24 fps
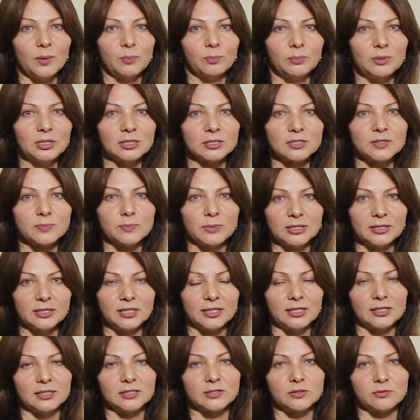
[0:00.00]
Мы
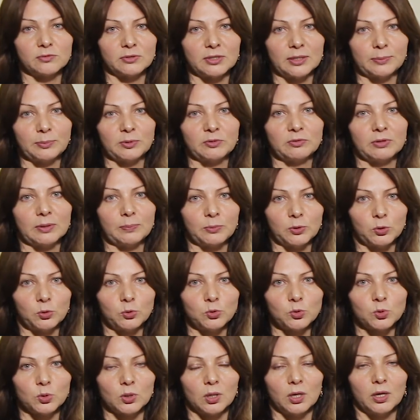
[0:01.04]
рассмотрели с вами
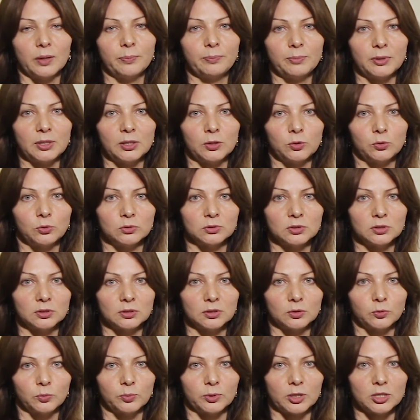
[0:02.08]
вопрос о переходе
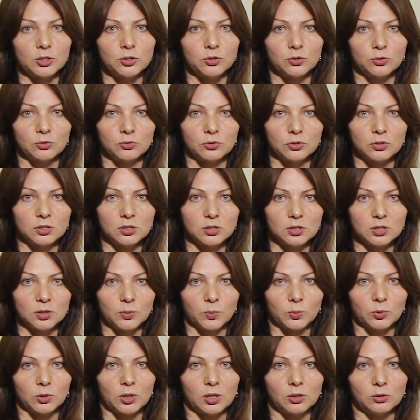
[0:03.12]
на упрощенную
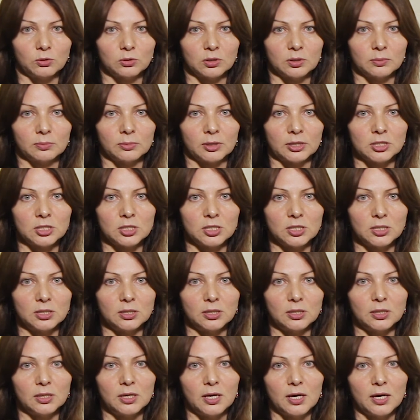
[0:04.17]
систему
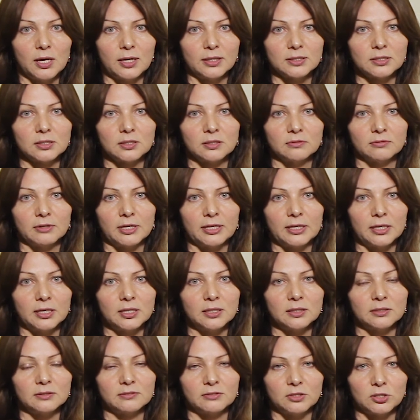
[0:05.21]
налогообложения с
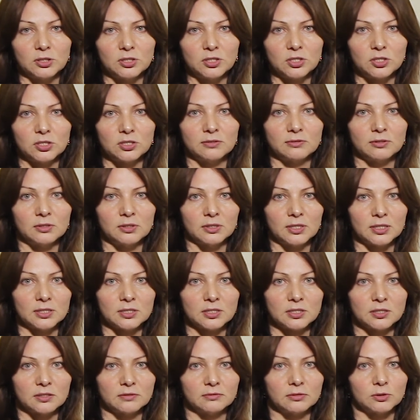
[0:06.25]
января
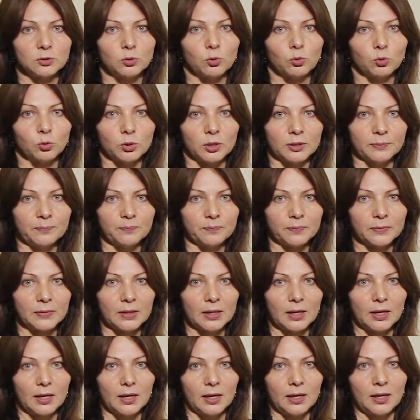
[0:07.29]
2019 года.
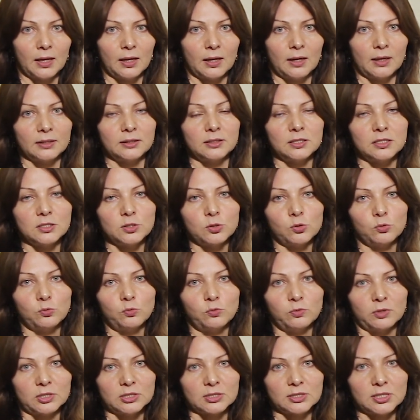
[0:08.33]
Если
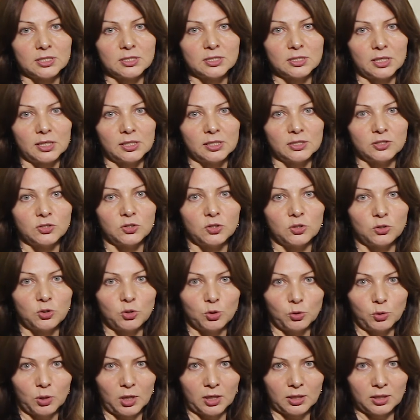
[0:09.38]
у вас остались
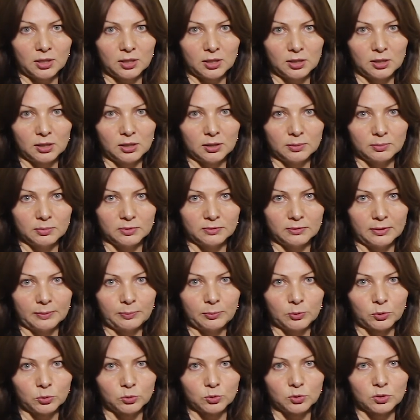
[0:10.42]
еще какие-либо
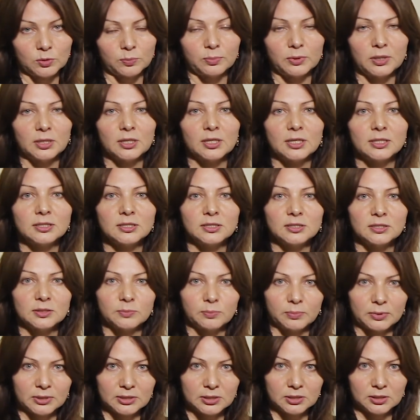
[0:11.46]
вопросы, переходите
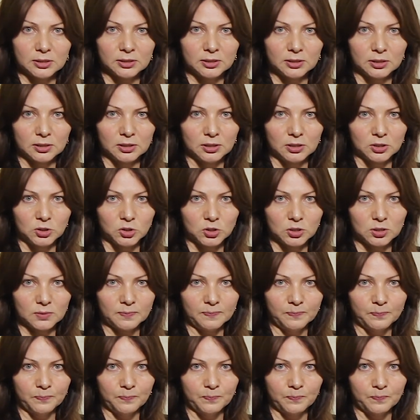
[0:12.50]
по ссылке ниже –
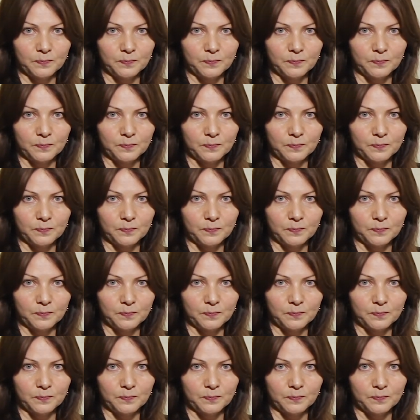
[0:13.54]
